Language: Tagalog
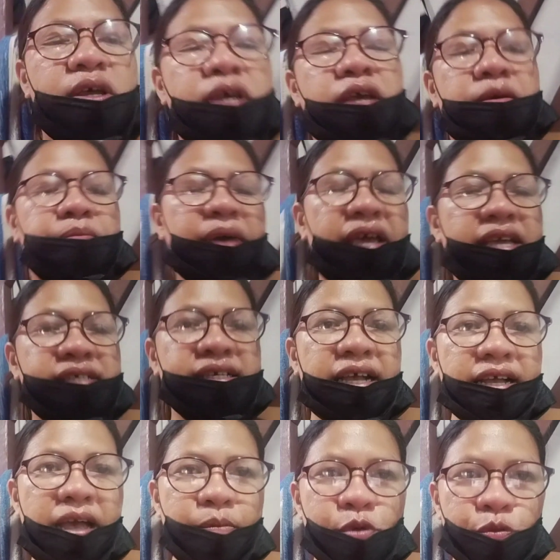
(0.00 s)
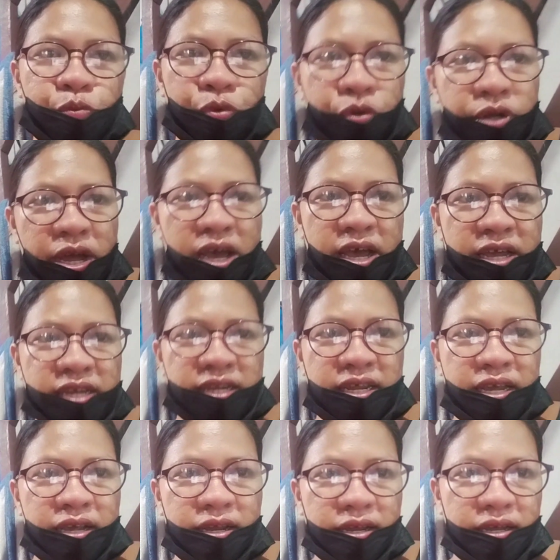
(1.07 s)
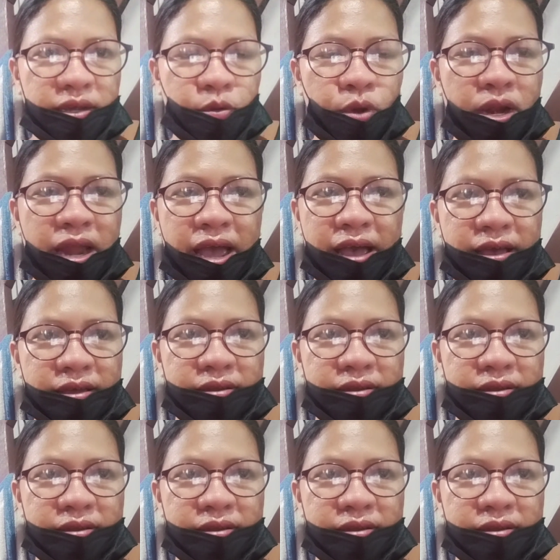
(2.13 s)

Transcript: may isang gamot po na hindi, wala.